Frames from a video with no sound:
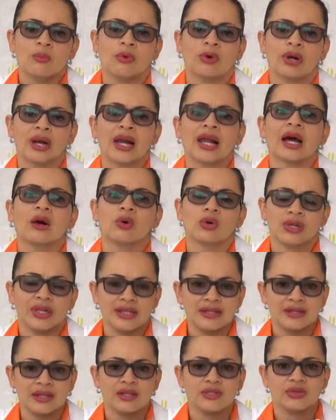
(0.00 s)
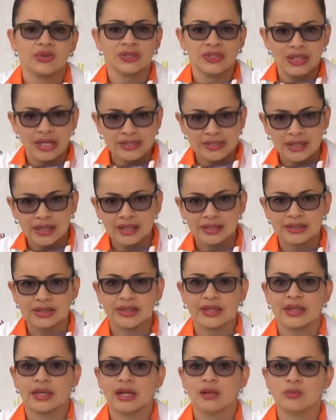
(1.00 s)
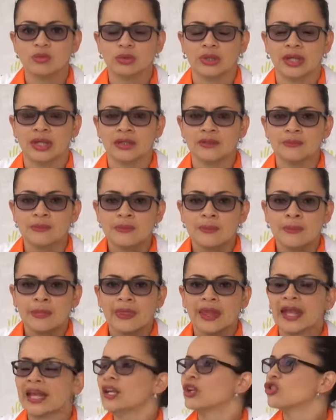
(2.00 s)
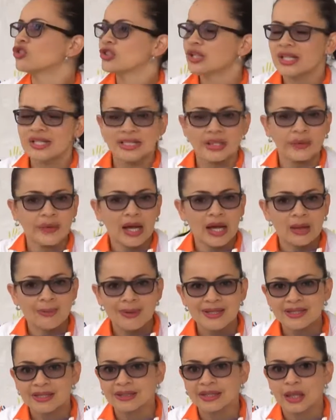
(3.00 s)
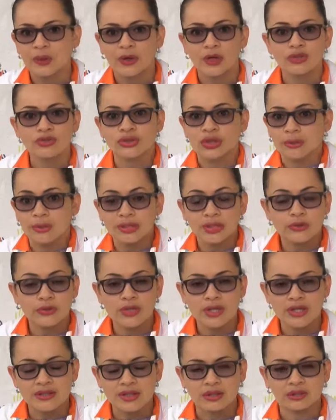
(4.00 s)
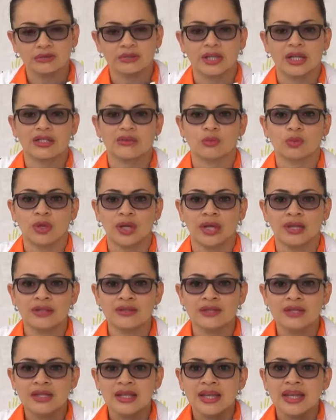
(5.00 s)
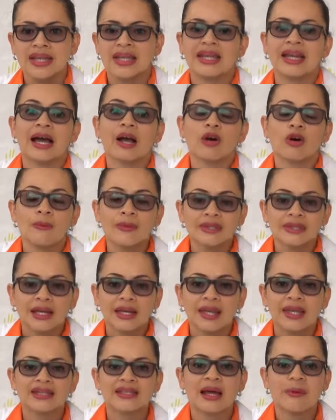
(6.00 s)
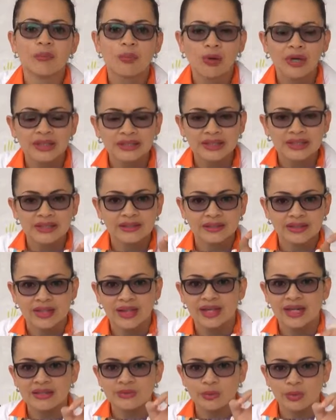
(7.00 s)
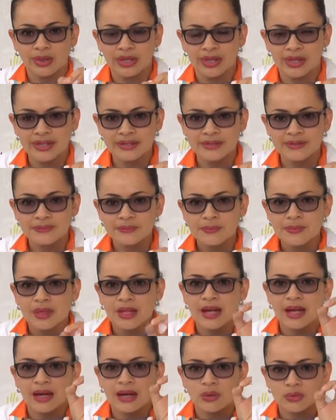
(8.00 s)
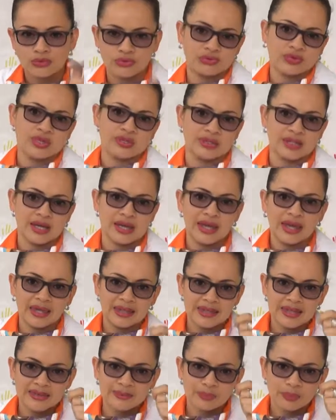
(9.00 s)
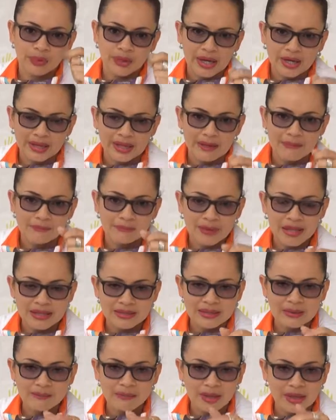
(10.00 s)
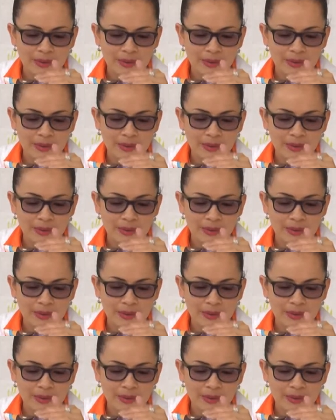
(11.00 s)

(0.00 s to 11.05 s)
por la labor que se hizo desde la Secretaría de la Mujer que no se les había capacitado en los temas de violencia contra las mujeres y la comisaría es la puerta de entrada de las mujeres a la justicia. Ellas por ahí empiezan